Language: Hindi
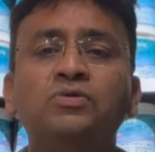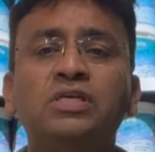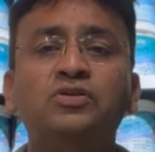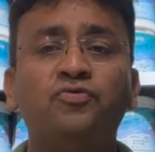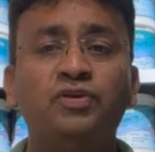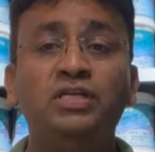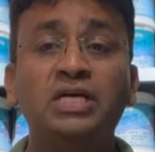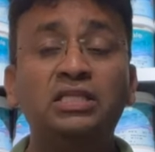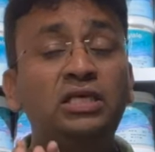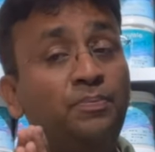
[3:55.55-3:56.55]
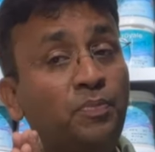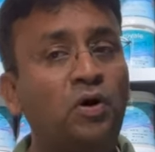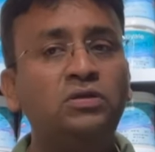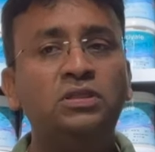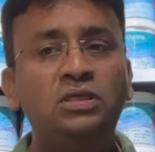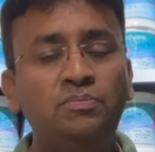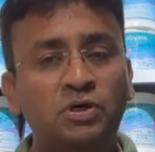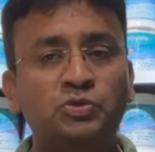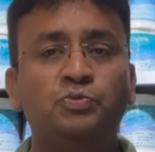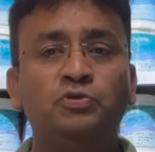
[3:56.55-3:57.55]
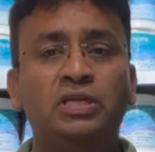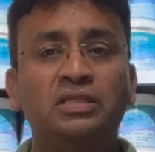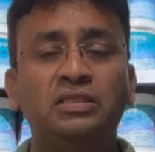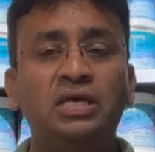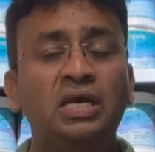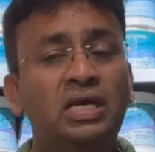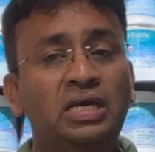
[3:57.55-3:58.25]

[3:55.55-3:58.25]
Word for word: उसकी जो फिनिश आती है बहुत ही मजबूत रहती है